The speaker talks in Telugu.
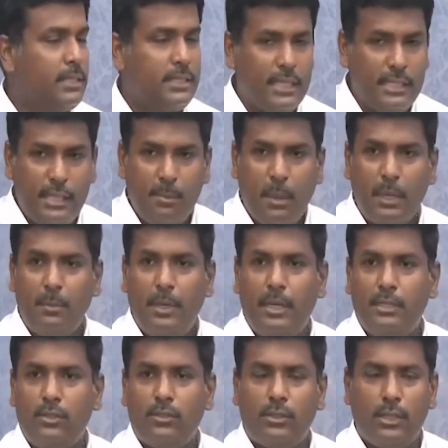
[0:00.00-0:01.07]
ఎక్సైజ్ డిపార్ట్మెంట్
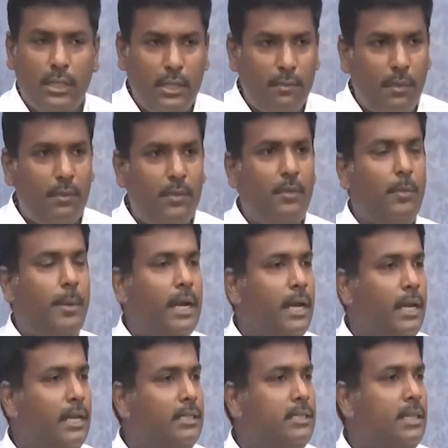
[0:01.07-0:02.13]
నుంచి వస్తుంది వివిధ
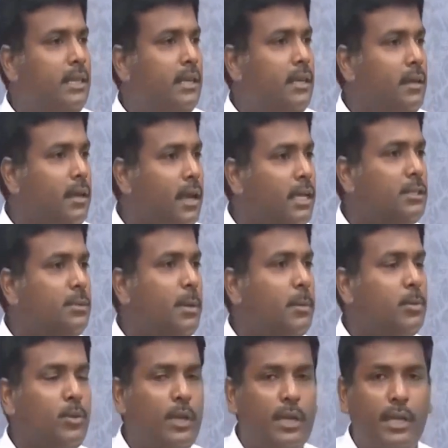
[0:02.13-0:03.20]
విభాగాల నుంచి రాష్ట్ర
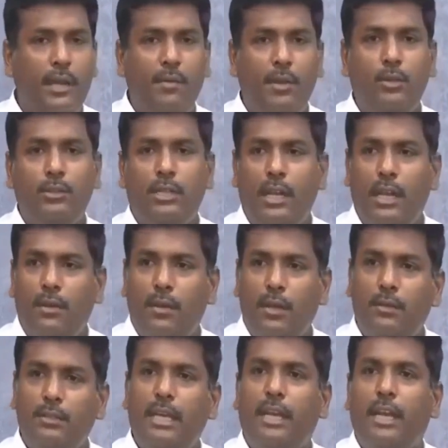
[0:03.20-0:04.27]
ప్రభుత్వానికి రెవెన్యూస్
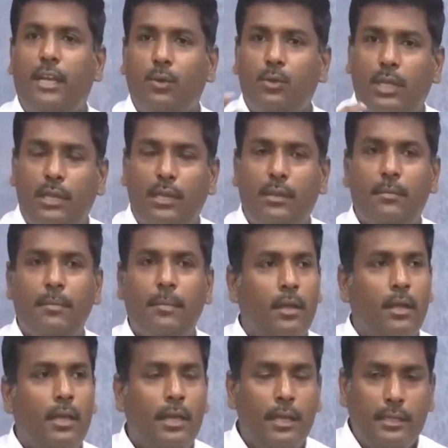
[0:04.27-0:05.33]
అనేటువంటివి జనరేట్ అవుతాయి
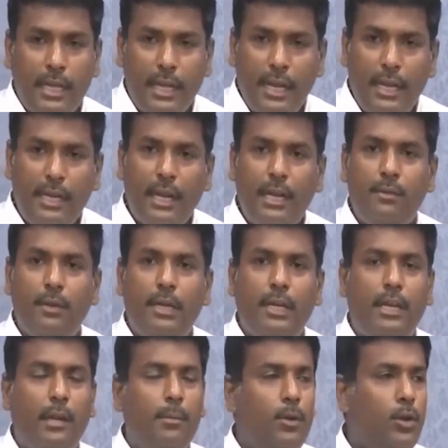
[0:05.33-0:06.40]
ఈ జనరేట్ అయ్యేటువంటి
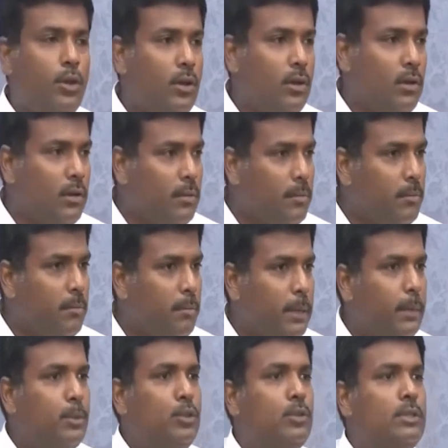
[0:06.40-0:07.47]
క్రమంలో
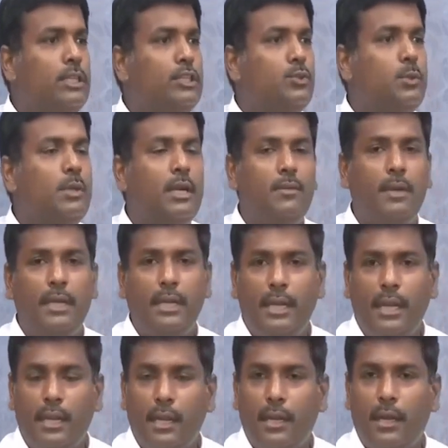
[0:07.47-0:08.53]
ప్రభుత్వం తీసుకున్నటువంటి
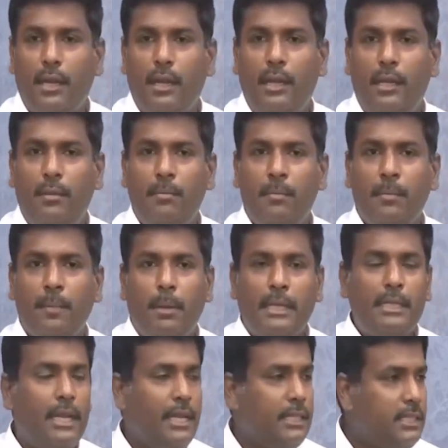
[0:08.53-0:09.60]
నిర్ణయాల్ని
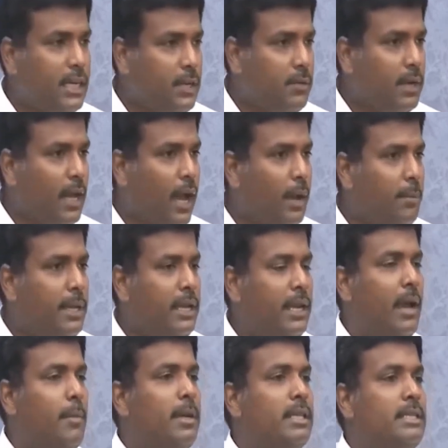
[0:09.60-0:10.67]
ప్రజలకు ఇచ్చినటువంటి
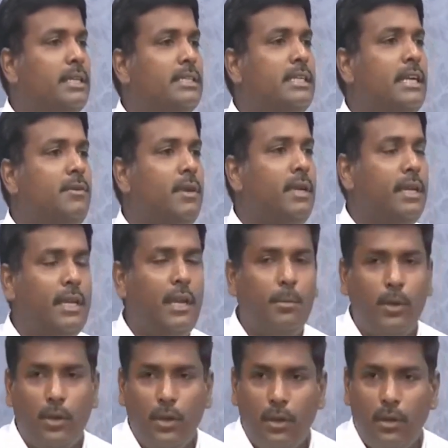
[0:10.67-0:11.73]
హామీల్ని అమలు చేసేటువంటి
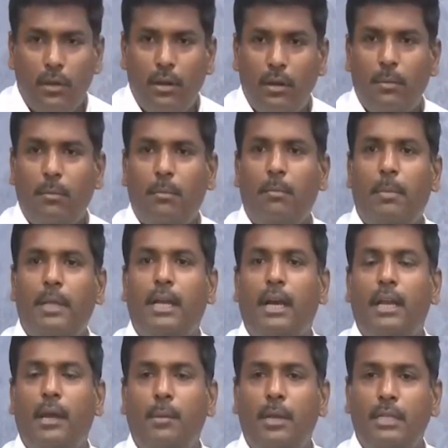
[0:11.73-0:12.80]
క్రమంలో
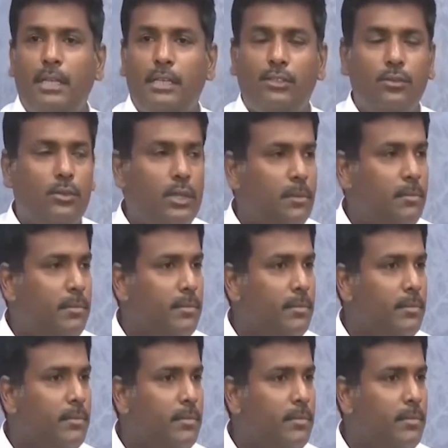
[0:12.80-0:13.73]
పథకాలు అమలు చేస్తుంటాం